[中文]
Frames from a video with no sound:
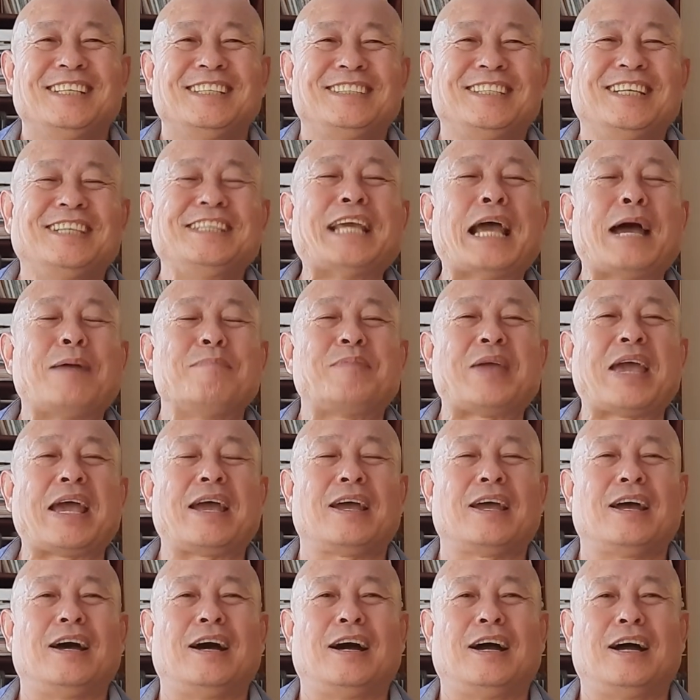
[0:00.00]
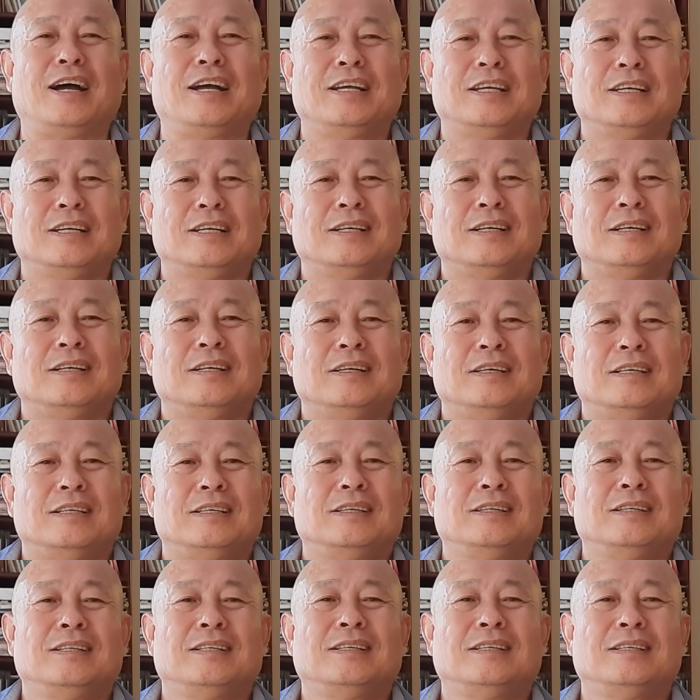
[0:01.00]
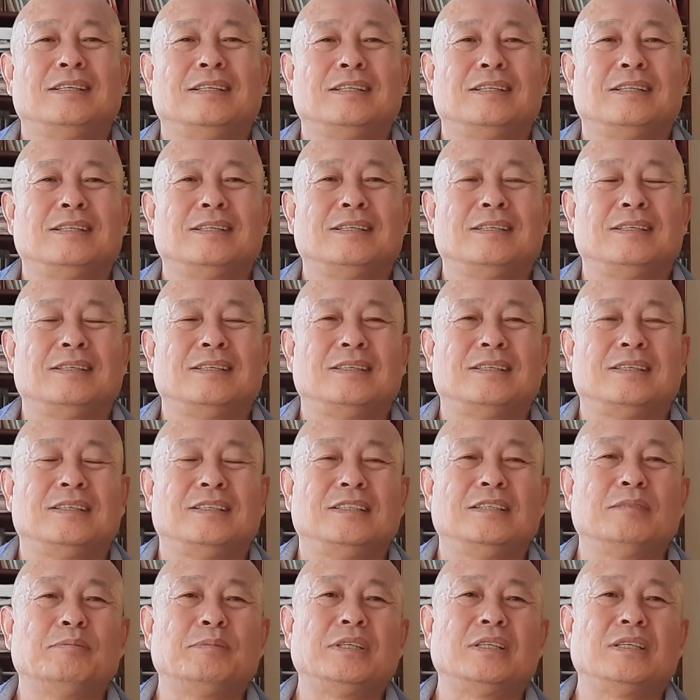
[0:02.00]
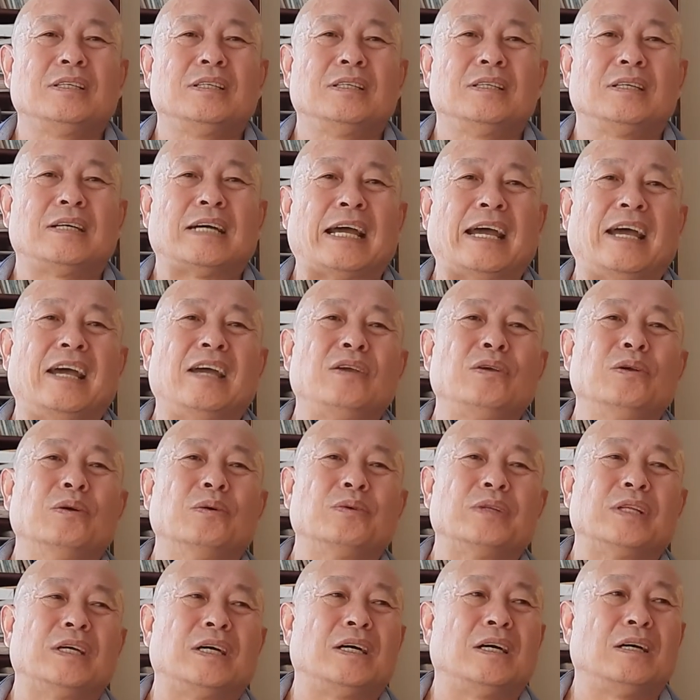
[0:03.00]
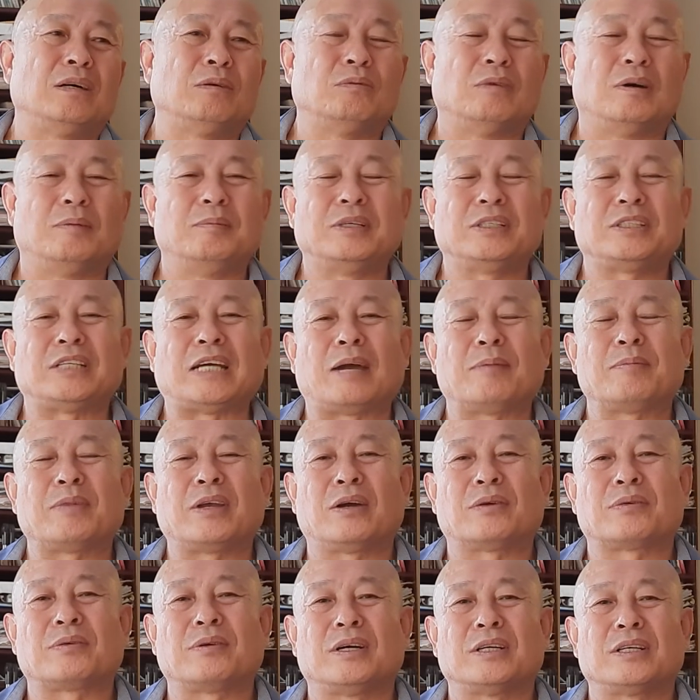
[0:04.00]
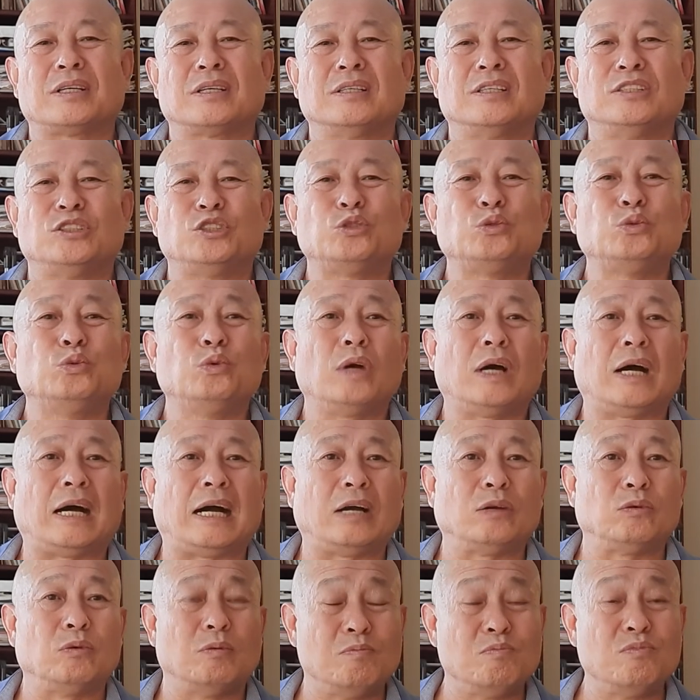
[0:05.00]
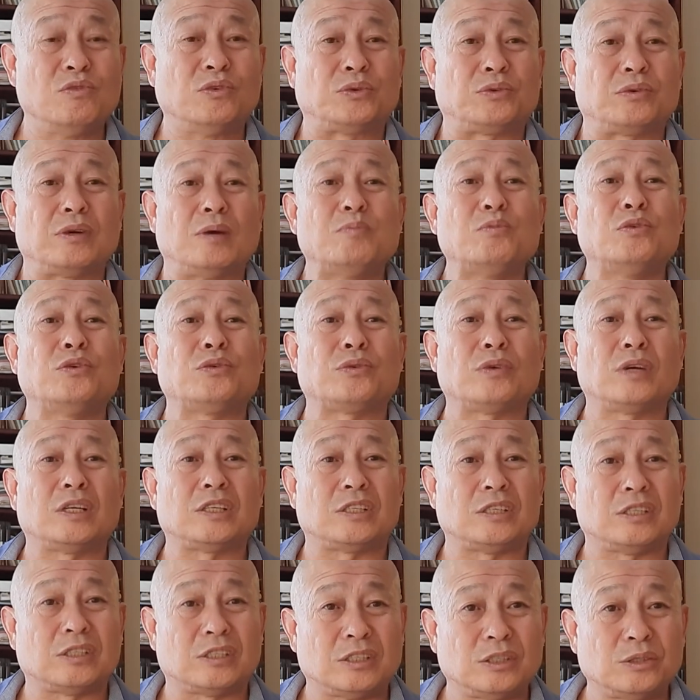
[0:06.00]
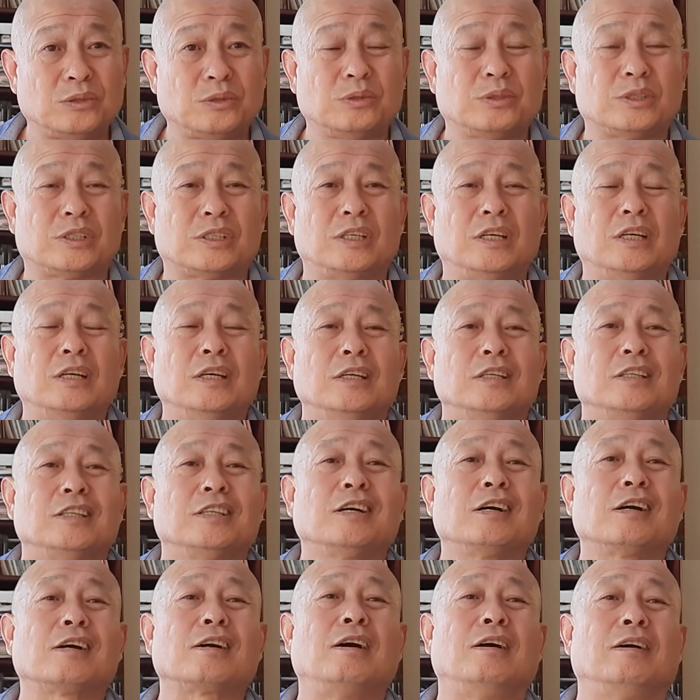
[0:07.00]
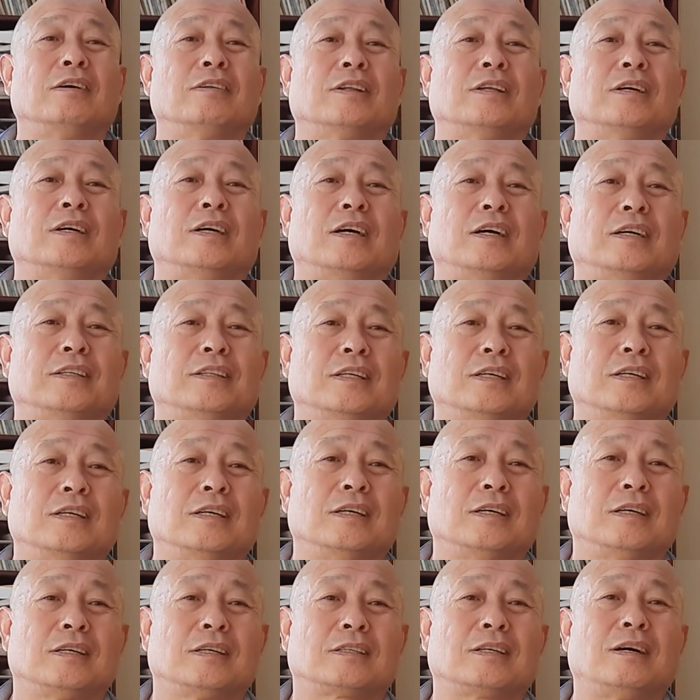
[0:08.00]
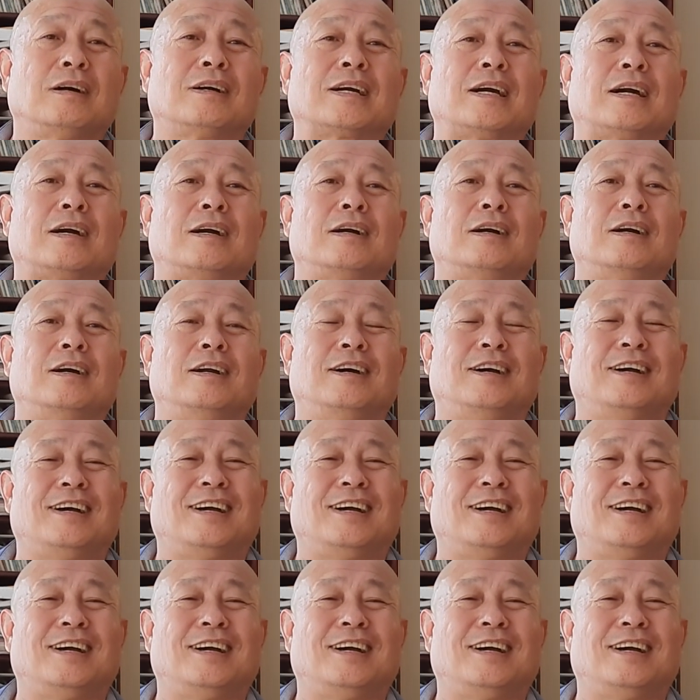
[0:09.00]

的演变啊，嗯，那么还有呢，我们前面说这个穴啊，还有墓穴，墓穴其实就是那个杠子啊，那个杠杆儿，